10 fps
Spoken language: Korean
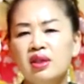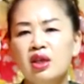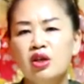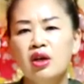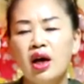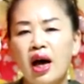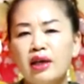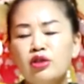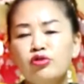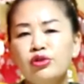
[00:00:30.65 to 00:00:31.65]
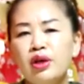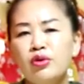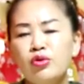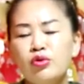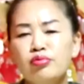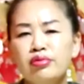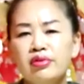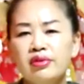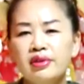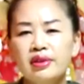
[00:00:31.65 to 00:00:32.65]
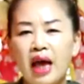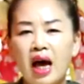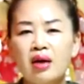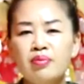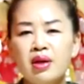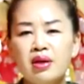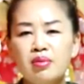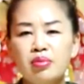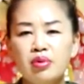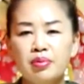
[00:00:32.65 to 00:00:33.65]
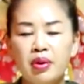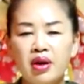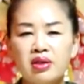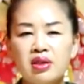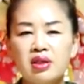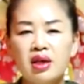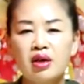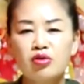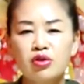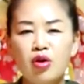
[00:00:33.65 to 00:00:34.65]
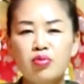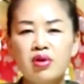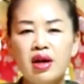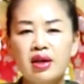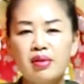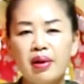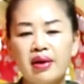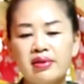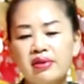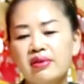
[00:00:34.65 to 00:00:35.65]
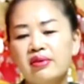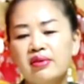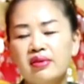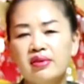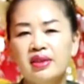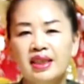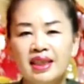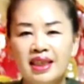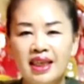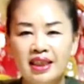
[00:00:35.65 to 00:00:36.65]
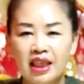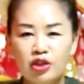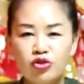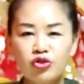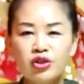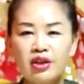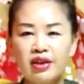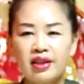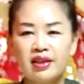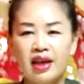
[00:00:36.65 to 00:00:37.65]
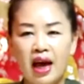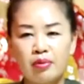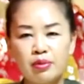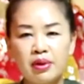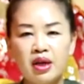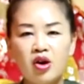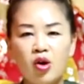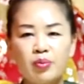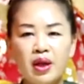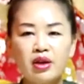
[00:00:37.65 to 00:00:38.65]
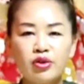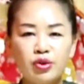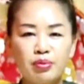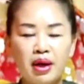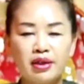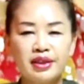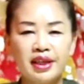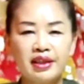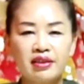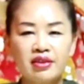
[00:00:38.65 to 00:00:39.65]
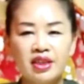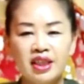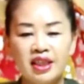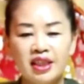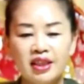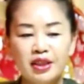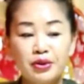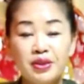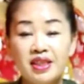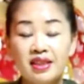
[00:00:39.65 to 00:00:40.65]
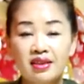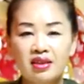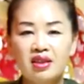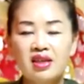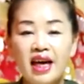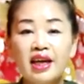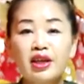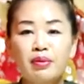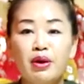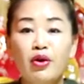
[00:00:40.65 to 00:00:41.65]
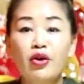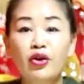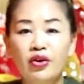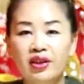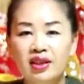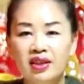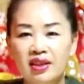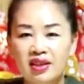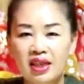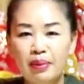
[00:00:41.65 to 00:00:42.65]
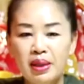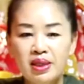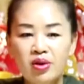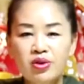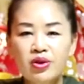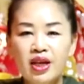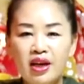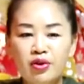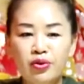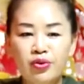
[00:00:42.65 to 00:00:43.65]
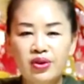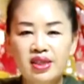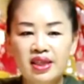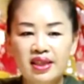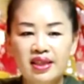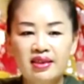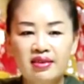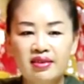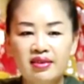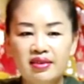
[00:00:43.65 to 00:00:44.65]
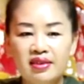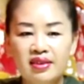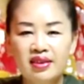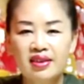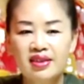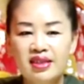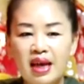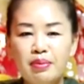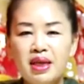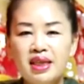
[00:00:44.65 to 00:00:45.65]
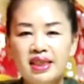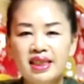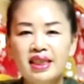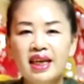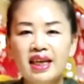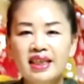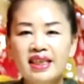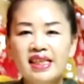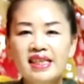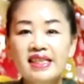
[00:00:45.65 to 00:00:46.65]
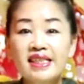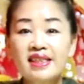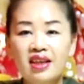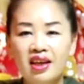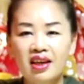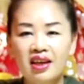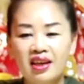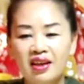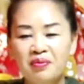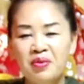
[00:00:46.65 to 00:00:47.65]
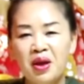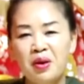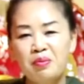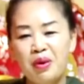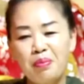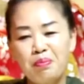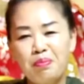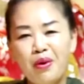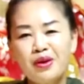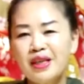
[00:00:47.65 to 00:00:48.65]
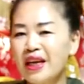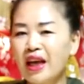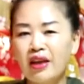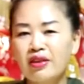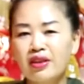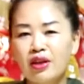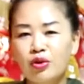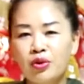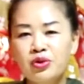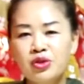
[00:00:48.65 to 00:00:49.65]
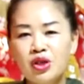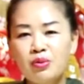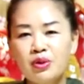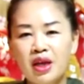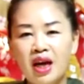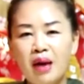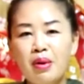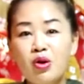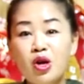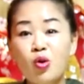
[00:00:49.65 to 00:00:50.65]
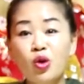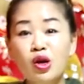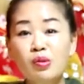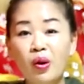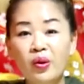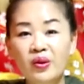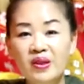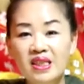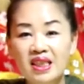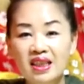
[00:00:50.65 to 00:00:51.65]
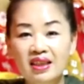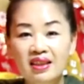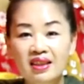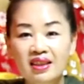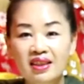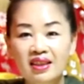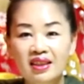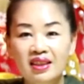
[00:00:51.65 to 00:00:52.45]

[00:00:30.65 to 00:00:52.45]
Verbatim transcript: 뭐를? 뭐. 아니 구태놓고 무슨 다음날 뭐 벼락치기 하고 선불나기를 바래서 네. 재수 준다 그랬는데 아무 변화가 없대는 둥 막 그래요. 그리고 이제 일을 하게 되면 네. 3일 정성이라는 것도 있잖아요. 그렇죠. 3일이 지나야 일 끝인데 네. 몇 번을 얘기했는데도 어쩜 그렇게 까마귀 고기를 먹었는지 네.